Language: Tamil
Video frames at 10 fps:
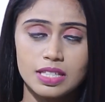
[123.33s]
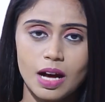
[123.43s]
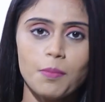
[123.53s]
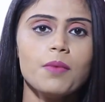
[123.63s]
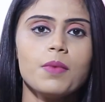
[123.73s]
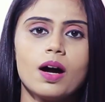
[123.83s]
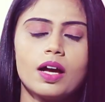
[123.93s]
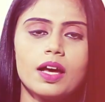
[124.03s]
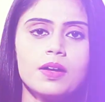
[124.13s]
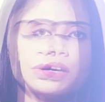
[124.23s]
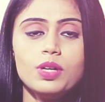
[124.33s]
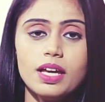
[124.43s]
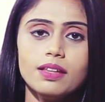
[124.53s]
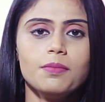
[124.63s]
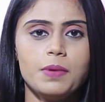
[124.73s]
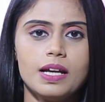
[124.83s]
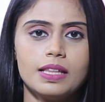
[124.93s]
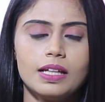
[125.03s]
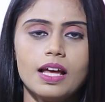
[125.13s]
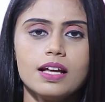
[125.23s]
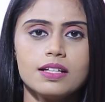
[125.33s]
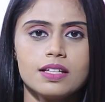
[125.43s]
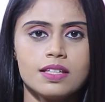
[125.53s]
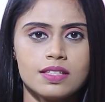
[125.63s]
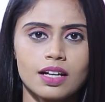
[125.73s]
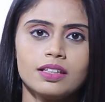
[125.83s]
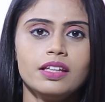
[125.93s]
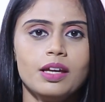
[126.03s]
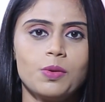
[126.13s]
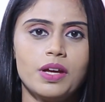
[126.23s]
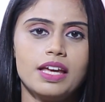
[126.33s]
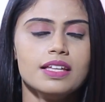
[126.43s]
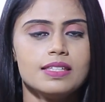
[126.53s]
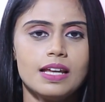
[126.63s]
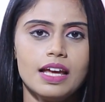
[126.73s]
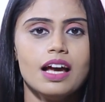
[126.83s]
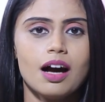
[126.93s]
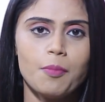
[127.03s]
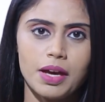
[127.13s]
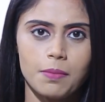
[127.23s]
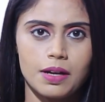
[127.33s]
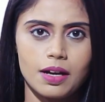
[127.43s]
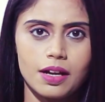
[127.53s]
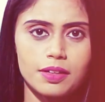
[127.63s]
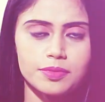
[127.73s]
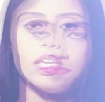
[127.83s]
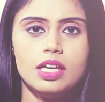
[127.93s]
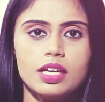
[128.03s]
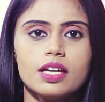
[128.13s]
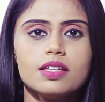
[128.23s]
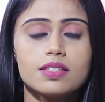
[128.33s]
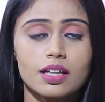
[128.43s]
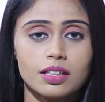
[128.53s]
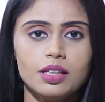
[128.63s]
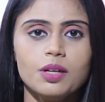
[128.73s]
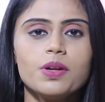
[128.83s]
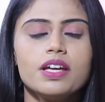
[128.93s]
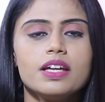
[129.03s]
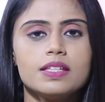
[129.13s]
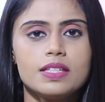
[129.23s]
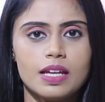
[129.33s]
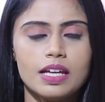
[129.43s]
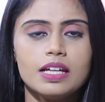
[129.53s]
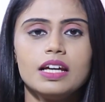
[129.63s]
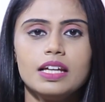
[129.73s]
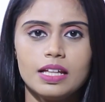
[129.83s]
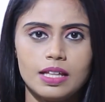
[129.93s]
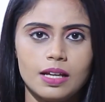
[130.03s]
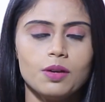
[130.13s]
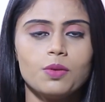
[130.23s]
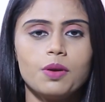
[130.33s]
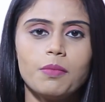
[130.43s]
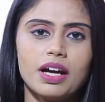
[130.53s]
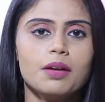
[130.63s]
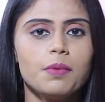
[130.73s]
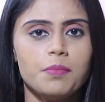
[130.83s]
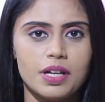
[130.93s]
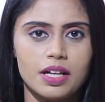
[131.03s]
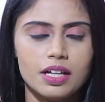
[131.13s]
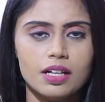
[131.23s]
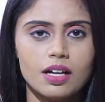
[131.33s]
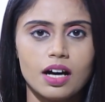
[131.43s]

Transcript: சமமாக உயர்ந்த பீடத்தில் சக்தியுடைய சிலை அமையப்பட்டிருக்கு இங்கே சக்தியுடைய சிலைக்கு எதிர ஒரு மண்டபம் இருக்கு